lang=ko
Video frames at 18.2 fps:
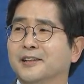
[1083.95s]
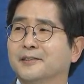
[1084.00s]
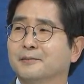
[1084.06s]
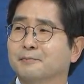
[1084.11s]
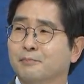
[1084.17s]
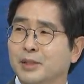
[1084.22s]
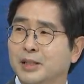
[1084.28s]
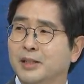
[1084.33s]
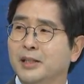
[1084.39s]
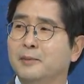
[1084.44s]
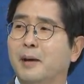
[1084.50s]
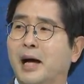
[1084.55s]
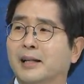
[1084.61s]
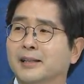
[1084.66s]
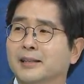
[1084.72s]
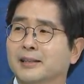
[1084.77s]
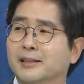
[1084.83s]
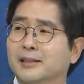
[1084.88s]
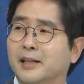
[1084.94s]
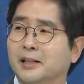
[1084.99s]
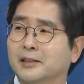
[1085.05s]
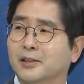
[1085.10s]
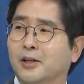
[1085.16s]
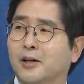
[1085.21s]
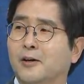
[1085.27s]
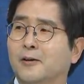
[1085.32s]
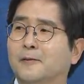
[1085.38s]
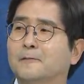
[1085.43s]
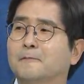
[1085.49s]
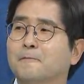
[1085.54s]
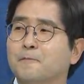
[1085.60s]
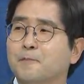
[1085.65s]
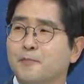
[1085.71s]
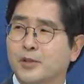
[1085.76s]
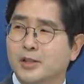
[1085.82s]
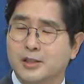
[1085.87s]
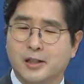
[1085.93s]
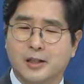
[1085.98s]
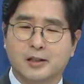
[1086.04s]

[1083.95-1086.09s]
미리 반응을 해서 그렇죠. 이제